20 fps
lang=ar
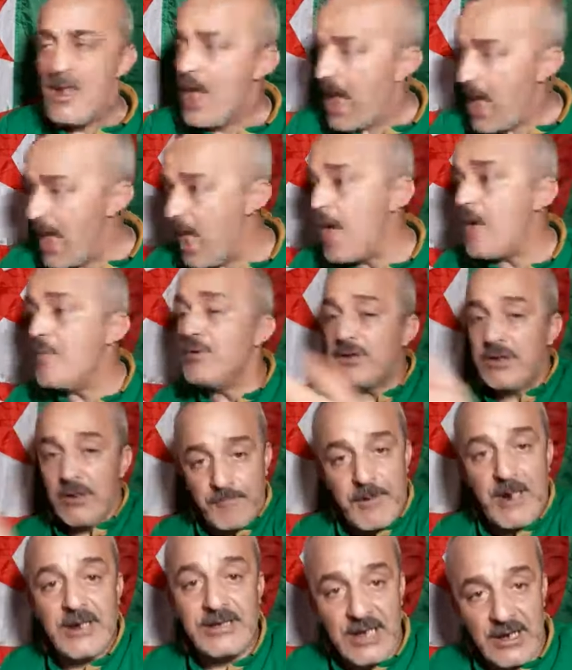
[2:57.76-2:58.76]
عاودت
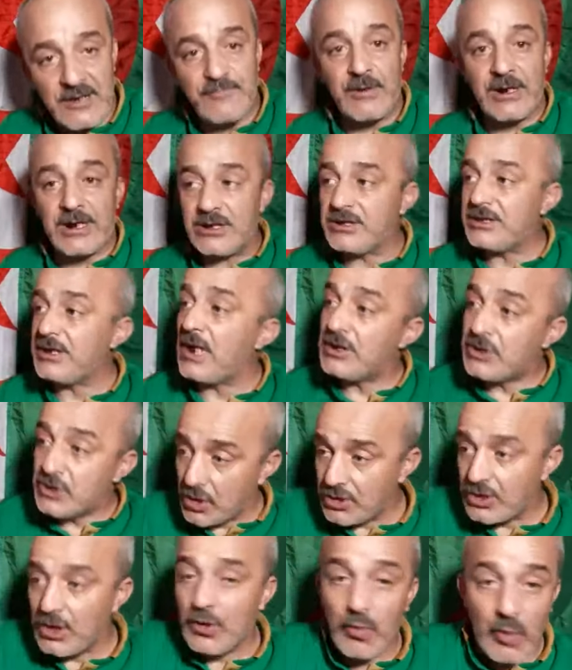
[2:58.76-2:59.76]
البارتيا تفرجتها
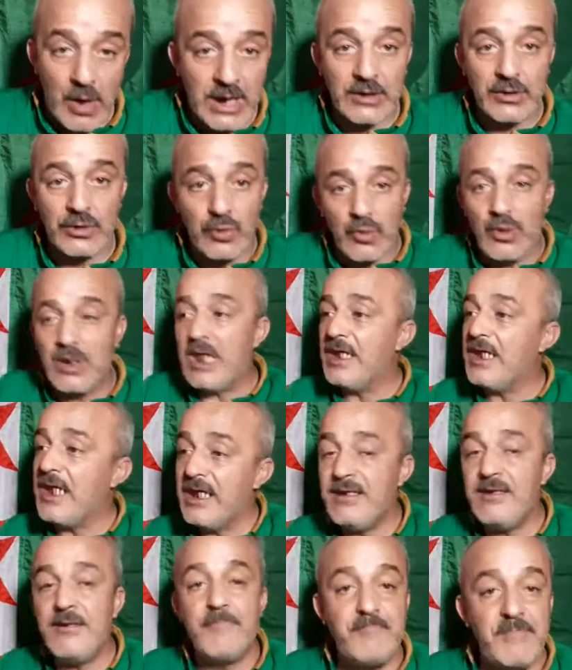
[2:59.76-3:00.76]
صرت غوارديولا
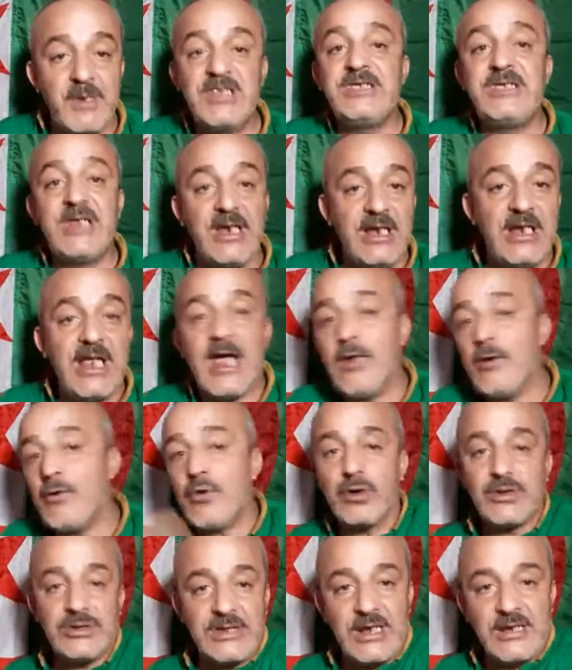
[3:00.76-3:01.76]
يعني بدل كاع
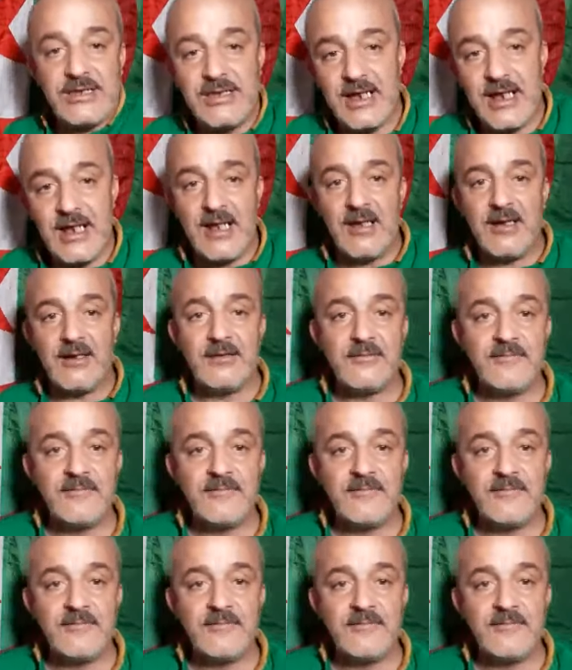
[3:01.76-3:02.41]
الخطه تاعه